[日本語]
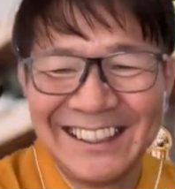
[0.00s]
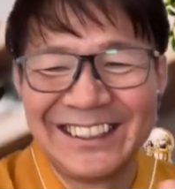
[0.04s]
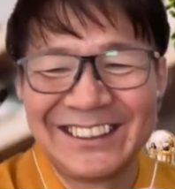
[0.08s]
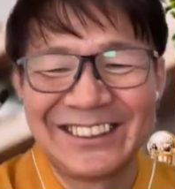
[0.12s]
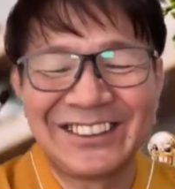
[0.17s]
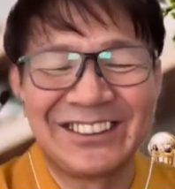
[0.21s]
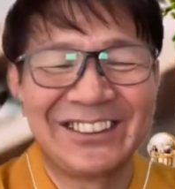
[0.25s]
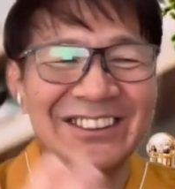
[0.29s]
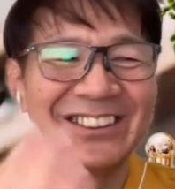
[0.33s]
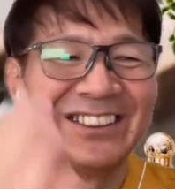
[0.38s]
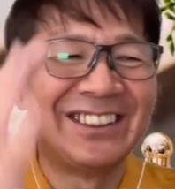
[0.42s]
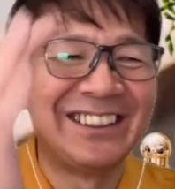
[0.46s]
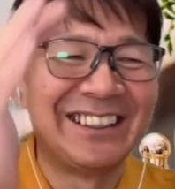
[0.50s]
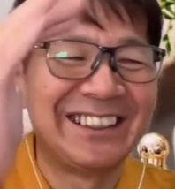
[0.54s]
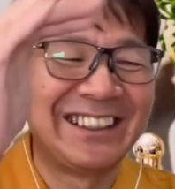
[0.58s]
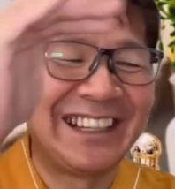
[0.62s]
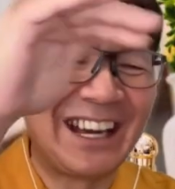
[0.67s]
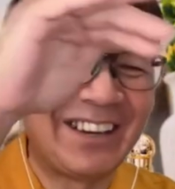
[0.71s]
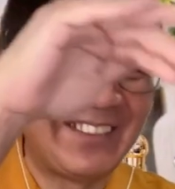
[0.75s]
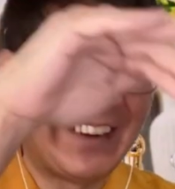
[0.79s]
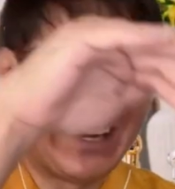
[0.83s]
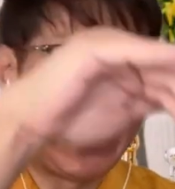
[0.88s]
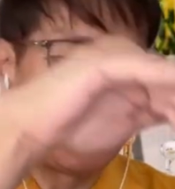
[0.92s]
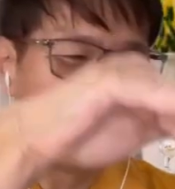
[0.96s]
その
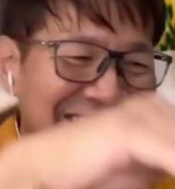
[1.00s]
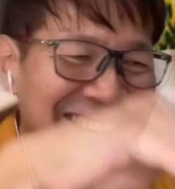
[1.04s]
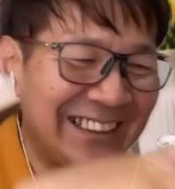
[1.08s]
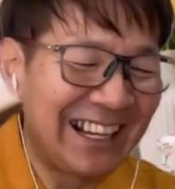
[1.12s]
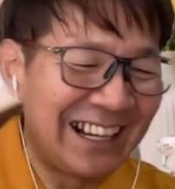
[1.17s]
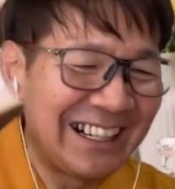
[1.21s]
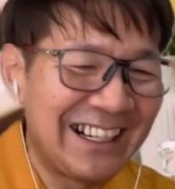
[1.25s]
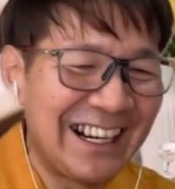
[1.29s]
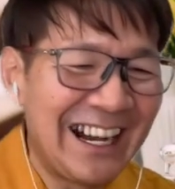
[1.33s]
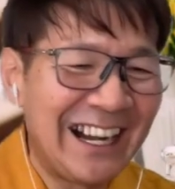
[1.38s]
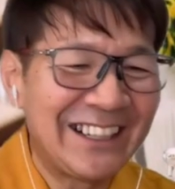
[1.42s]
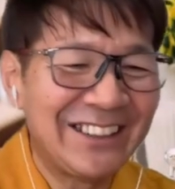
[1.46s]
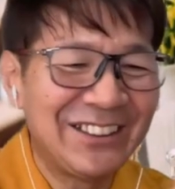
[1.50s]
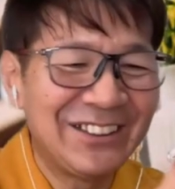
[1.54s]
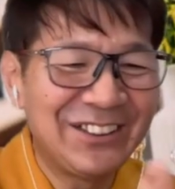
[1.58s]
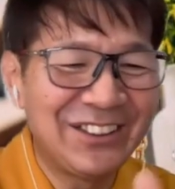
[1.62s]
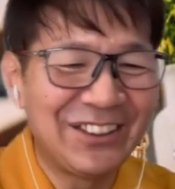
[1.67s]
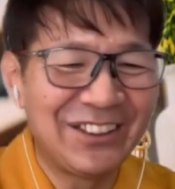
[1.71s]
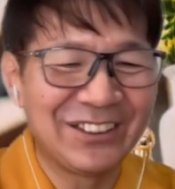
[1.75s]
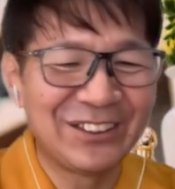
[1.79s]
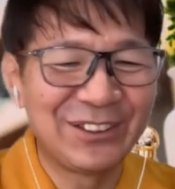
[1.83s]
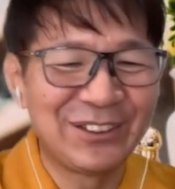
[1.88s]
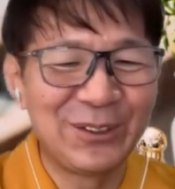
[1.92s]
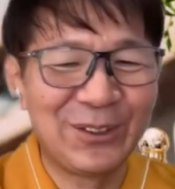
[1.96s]
山あり谷あり
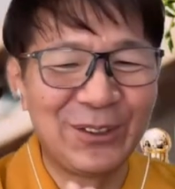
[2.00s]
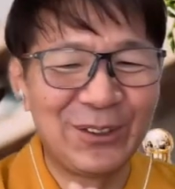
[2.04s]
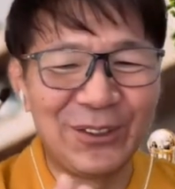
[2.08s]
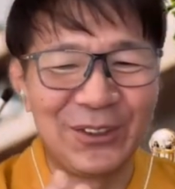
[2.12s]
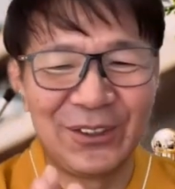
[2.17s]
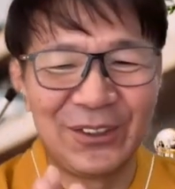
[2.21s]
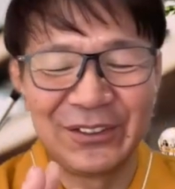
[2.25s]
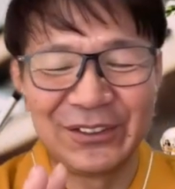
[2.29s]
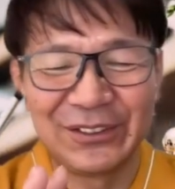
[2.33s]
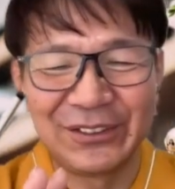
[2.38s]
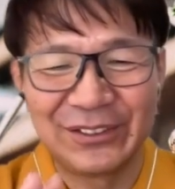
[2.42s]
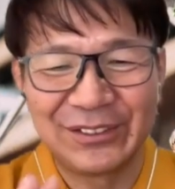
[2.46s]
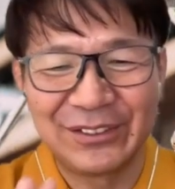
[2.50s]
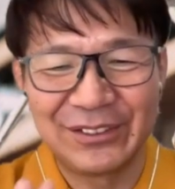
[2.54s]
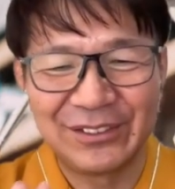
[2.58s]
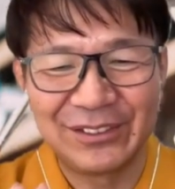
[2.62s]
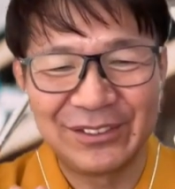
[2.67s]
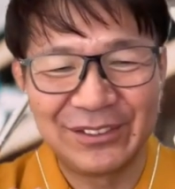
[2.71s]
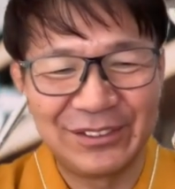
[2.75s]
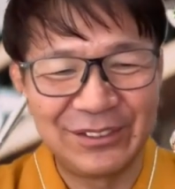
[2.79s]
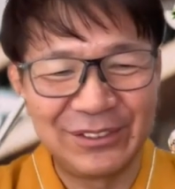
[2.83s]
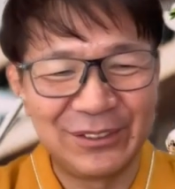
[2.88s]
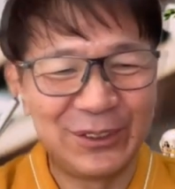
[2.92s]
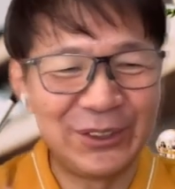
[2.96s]
をど
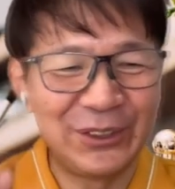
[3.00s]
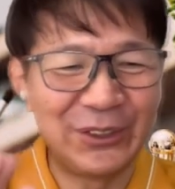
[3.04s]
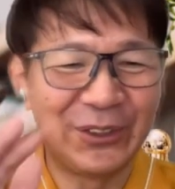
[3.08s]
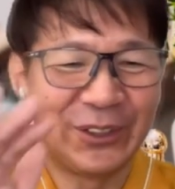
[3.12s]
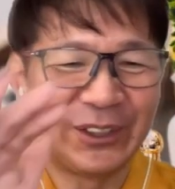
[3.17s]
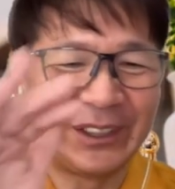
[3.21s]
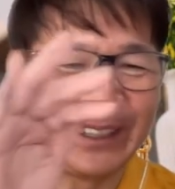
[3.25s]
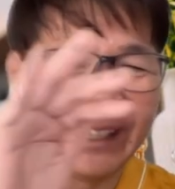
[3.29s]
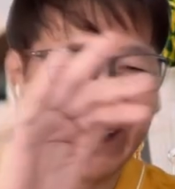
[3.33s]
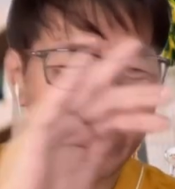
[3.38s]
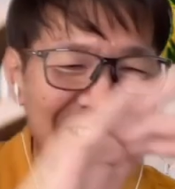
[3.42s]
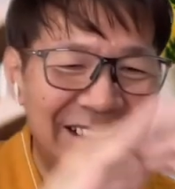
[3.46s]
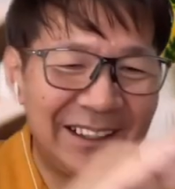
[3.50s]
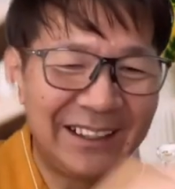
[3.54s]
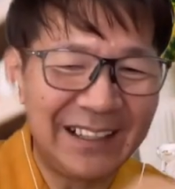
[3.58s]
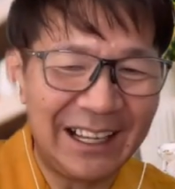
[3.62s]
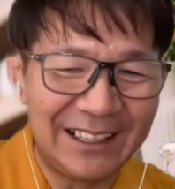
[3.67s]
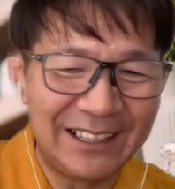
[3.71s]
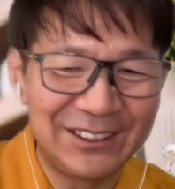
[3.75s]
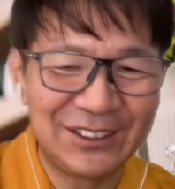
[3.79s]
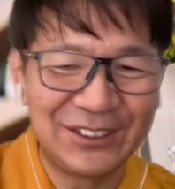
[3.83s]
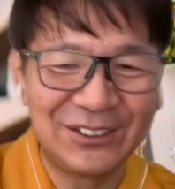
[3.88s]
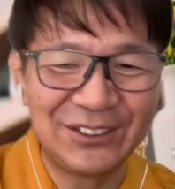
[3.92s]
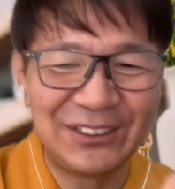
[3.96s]
う乗り越えていった
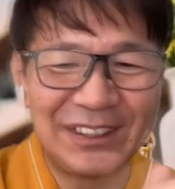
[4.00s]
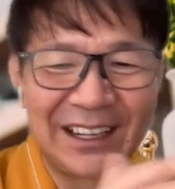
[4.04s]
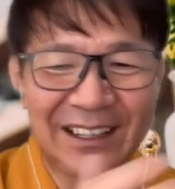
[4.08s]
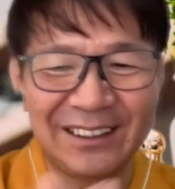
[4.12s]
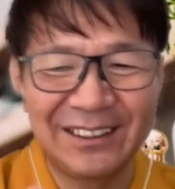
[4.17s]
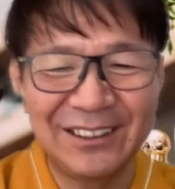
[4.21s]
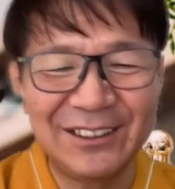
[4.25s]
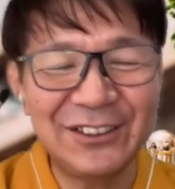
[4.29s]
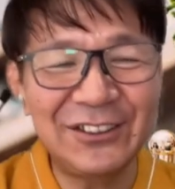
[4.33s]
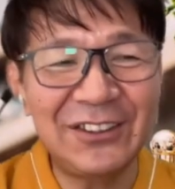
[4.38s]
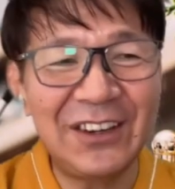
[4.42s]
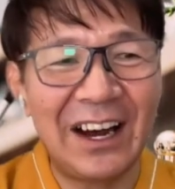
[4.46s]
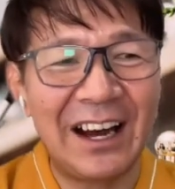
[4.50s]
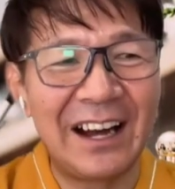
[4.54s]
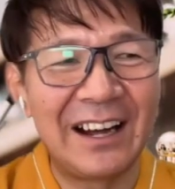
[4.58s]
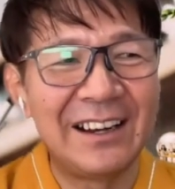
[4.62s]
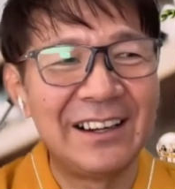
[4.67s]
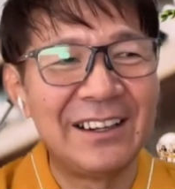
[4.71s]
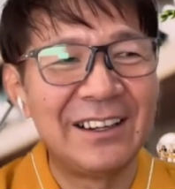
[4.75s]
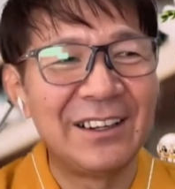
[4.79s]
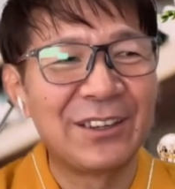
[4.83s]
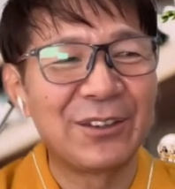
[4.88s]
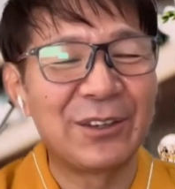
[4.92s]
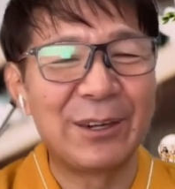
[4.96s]
りするかっていうのは、
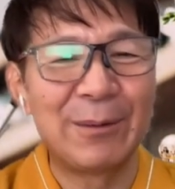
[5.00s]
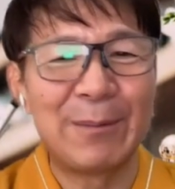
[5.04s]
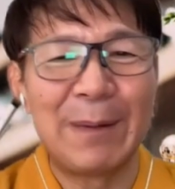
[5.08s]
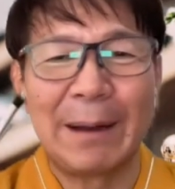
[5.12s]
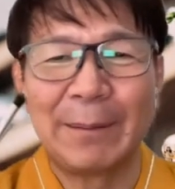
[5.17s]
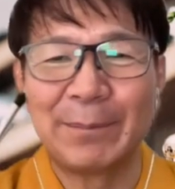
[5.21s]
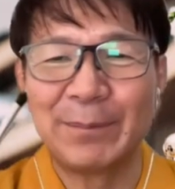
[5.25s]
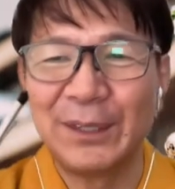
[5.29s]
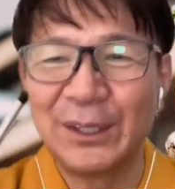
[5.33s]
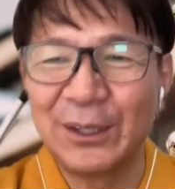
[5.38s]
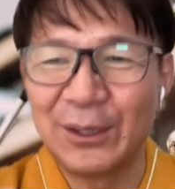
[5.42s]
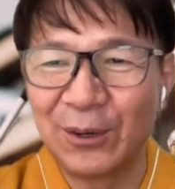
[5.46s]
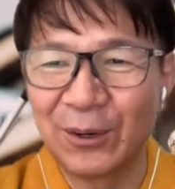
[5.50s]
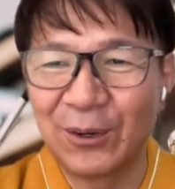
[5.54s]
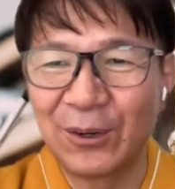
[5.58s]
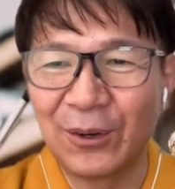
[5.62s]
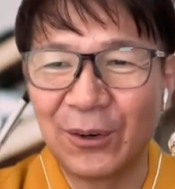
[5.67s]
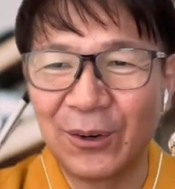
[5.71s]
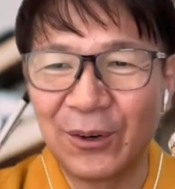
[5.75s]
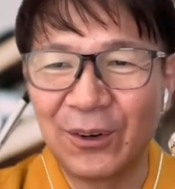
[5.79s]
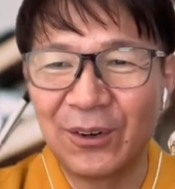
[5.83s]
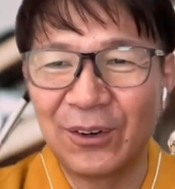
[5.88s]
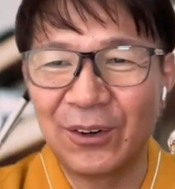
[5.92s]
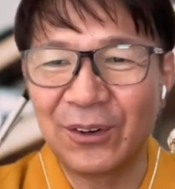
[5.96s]
これまあ美
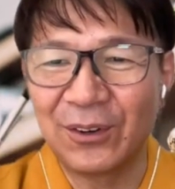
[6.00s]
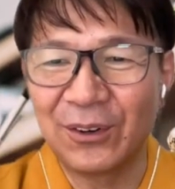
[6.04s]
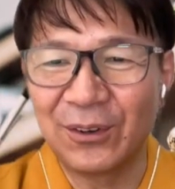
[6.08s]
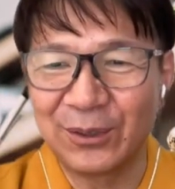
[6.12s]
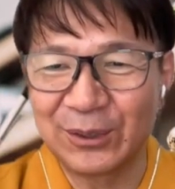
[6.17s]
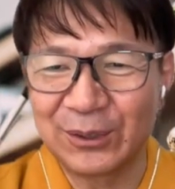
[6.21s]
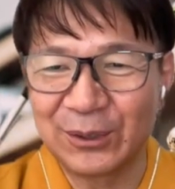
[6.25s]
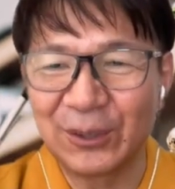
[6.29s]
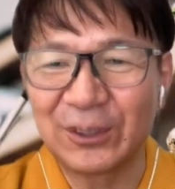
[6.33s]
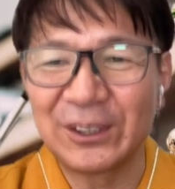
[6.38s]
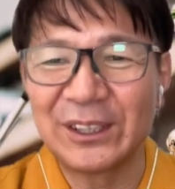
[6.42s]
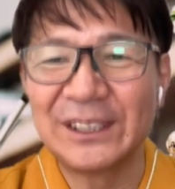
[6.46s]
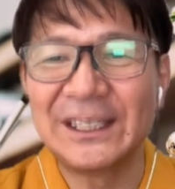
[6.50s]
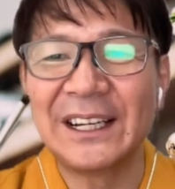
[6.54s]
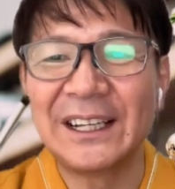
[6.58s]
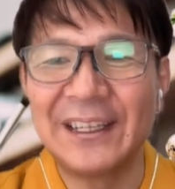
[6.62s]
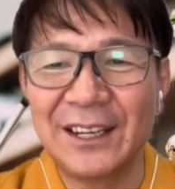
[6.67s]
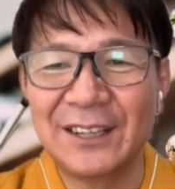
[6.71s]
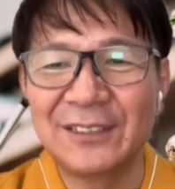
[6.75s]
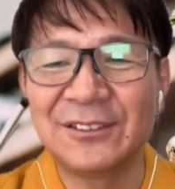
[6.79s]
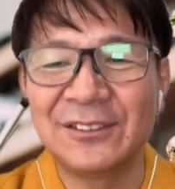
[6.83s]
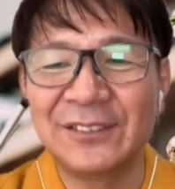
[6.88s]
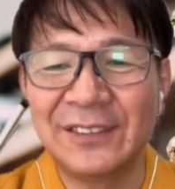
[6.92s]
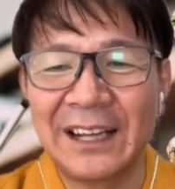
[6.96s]
容を取り入れて
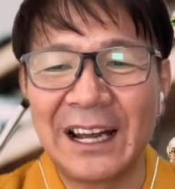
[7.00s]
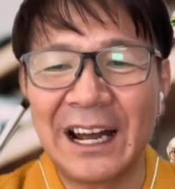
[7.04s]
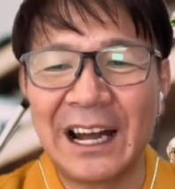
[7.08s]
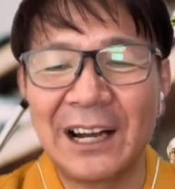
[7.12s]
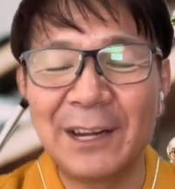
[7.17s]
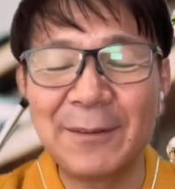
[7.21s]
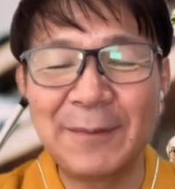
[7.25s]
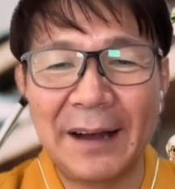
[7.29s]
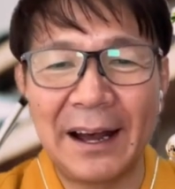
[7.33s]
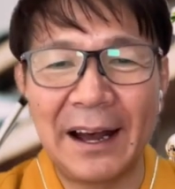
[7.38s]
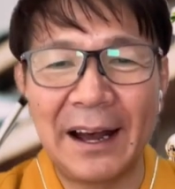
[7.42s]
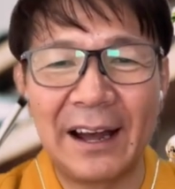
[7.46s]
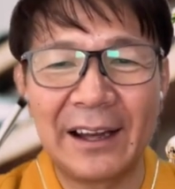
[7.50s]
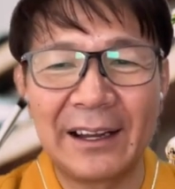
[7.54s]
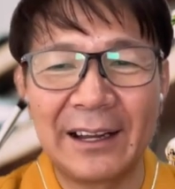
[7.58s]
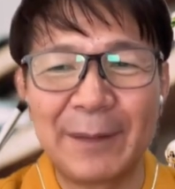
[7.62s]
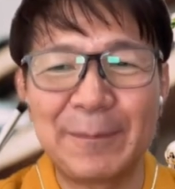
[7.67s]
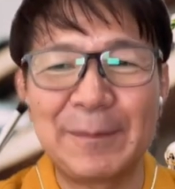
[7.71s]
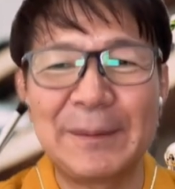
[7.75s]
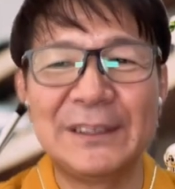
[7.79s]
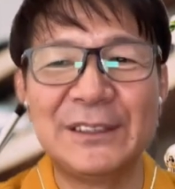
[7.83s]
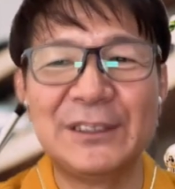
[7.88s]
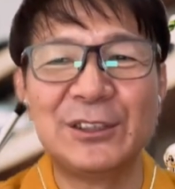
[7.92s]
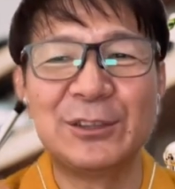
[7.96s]
いくんであればやっ
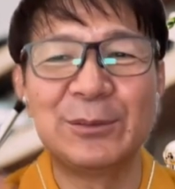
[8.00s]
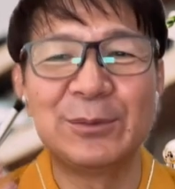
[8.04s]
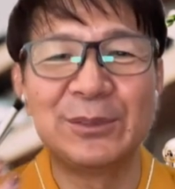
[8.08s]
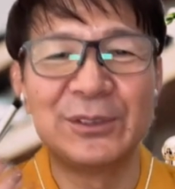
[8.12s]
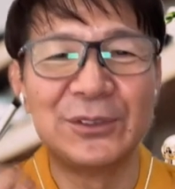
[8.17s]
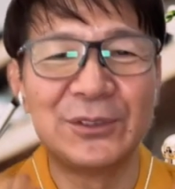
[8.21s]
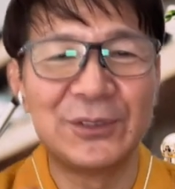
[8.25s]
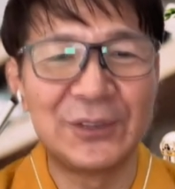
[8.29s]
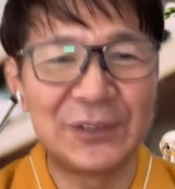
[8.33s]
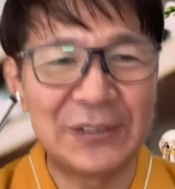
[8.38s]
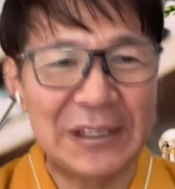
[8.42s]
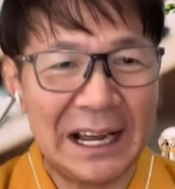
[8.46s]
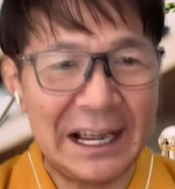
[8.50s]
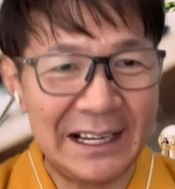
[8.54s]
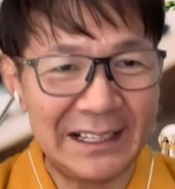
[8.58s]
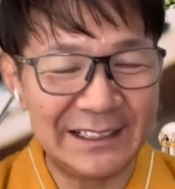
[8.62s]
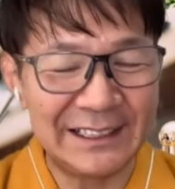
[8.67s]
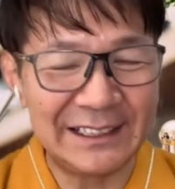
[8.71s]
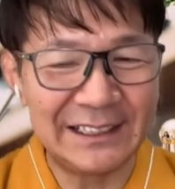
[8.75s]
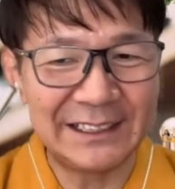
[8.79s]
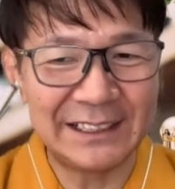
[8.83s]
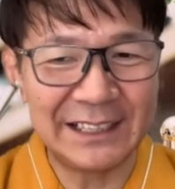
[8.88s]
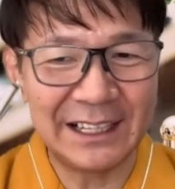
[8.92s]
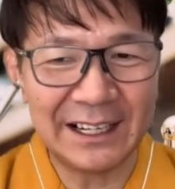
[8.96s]
ぱり自分を大事
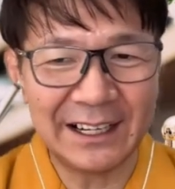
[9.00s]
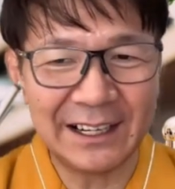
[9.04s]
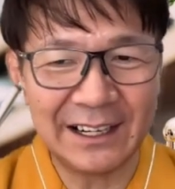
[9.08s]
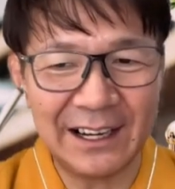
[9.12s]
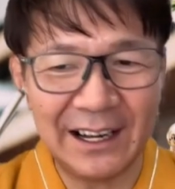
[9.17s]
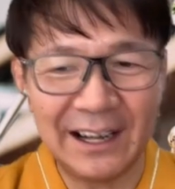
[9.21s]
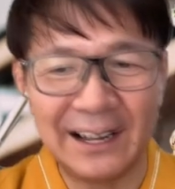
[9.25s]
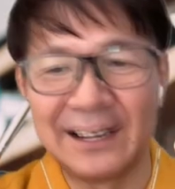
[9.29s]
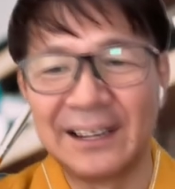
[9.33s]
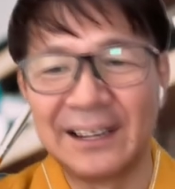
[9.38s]
にしながら、